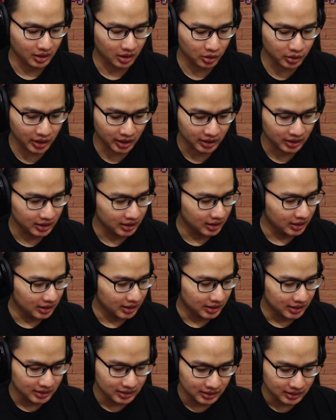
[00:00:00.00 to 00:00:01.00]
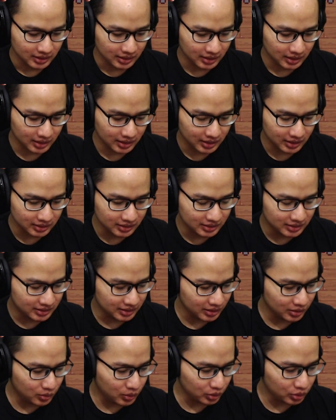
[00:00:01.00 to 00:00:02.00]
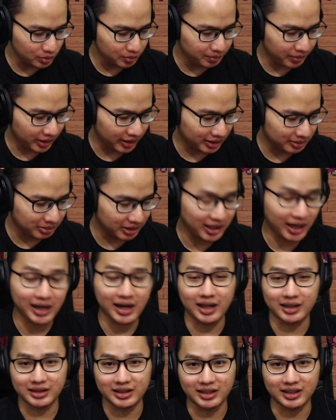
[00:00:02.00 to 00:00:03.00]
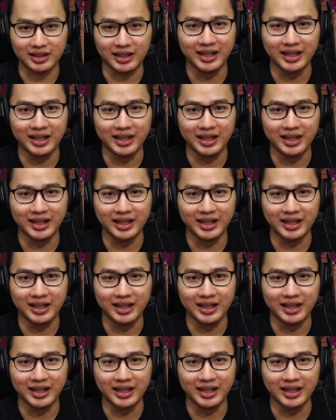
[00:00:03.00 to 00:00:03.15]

Oke. Okay. Uh, eh, di sini gue tuh pengen beli karakter.